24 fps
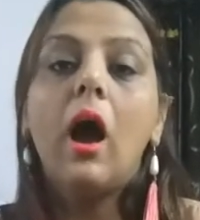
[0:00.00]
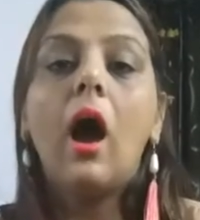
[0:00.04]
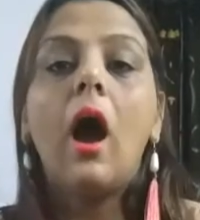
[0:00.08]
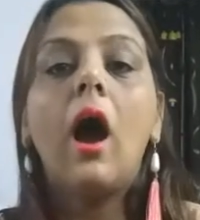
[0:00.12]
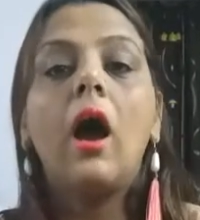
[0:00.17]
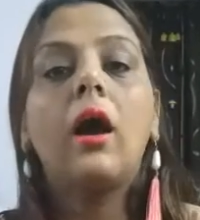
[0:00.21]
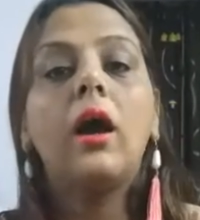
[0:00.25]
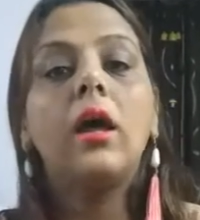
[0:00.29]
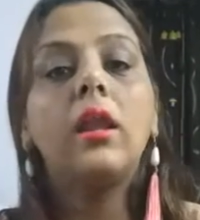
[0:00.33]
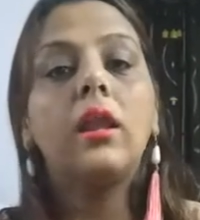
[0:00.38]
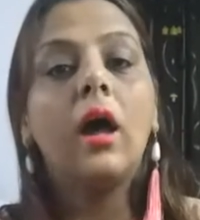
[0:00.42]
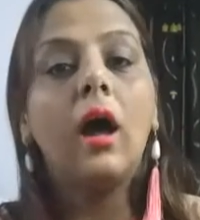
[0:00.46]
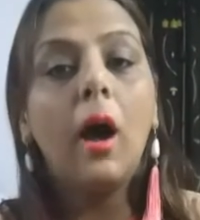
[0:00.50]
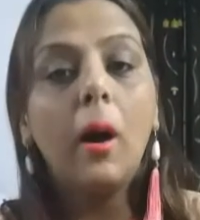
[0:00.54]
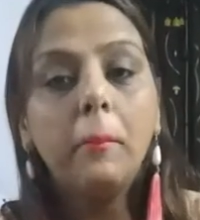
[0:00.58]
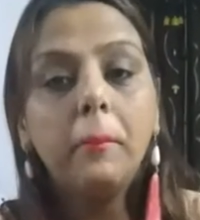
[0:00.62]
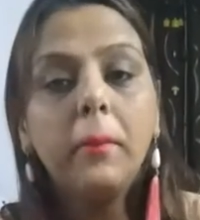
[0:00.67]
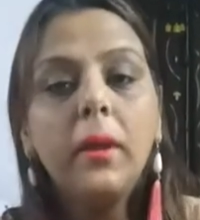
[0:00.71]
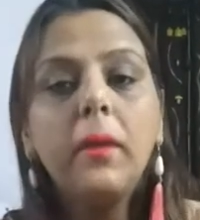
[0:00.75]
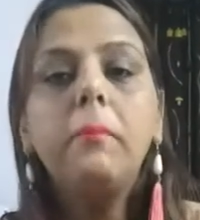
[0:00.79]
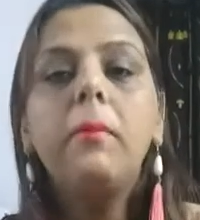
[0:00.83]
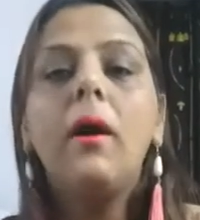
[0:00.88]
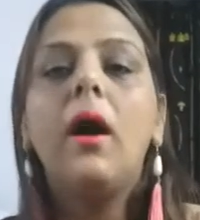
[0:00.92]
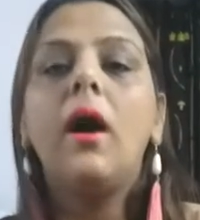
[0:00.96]
अगर हम
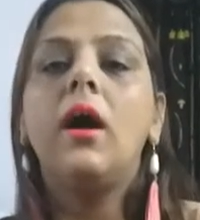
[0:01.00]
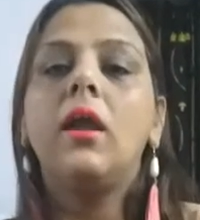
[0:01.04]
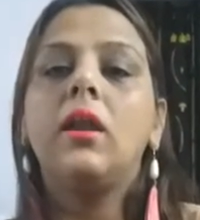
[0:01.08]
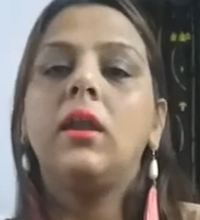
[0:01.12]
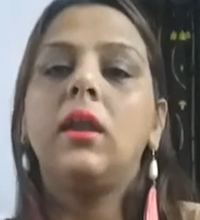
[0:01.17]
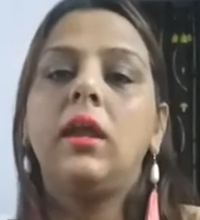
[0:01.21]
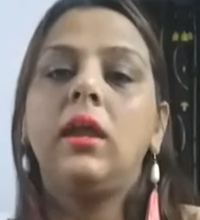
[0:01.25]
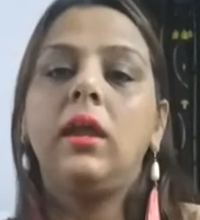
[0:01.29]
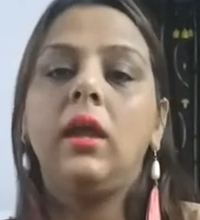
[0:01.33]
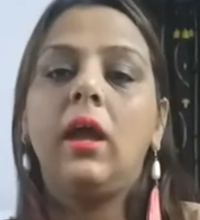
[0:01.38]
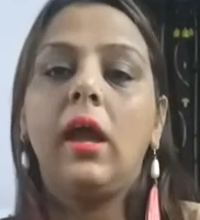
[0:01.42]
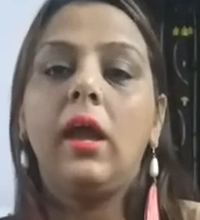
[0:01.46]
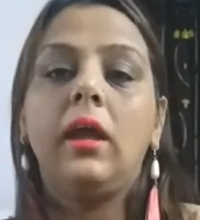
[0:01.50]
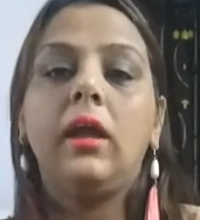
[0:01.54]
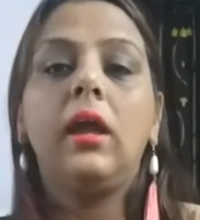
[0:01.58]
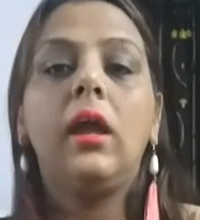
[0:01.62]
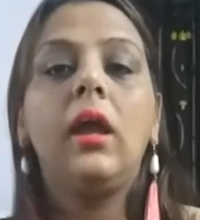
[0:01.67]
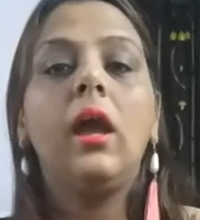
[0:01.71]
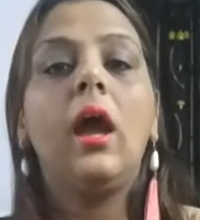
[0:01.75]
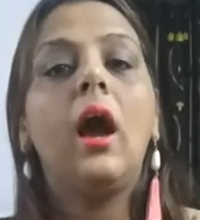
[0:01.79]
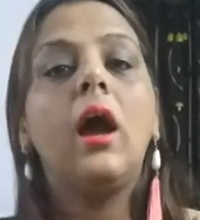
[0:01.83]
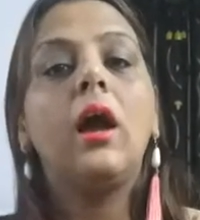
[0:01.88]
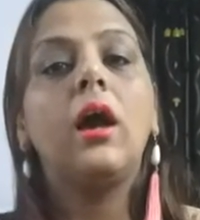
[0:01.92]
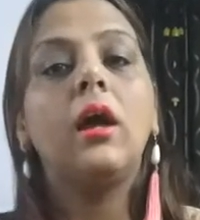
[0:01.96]
ही बाहर नहीं आएंगे
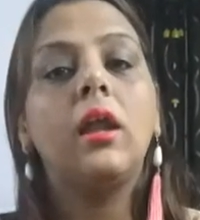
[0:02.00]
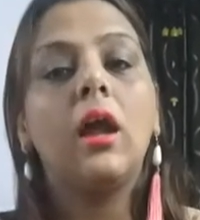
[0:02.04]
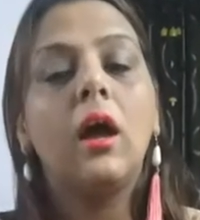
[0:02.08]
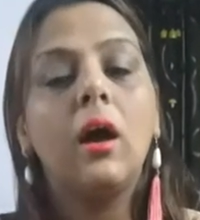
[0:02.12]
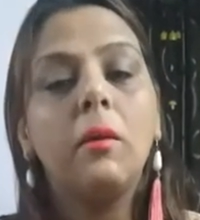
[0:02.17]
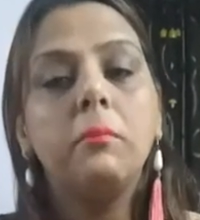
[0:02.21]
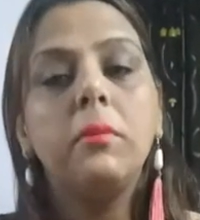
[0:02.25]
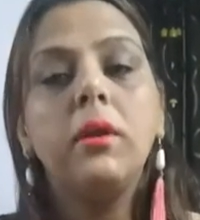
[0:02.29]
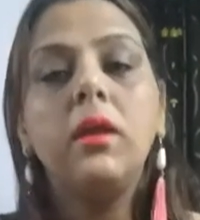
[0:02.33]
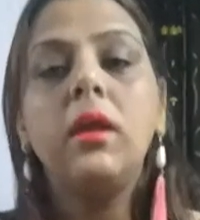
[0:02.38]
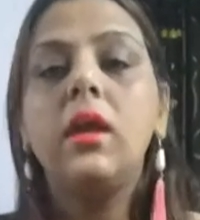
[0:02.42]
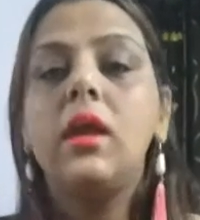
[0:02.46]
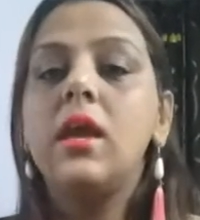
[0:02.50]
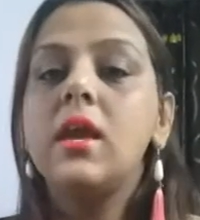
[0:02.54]
अगर हम ही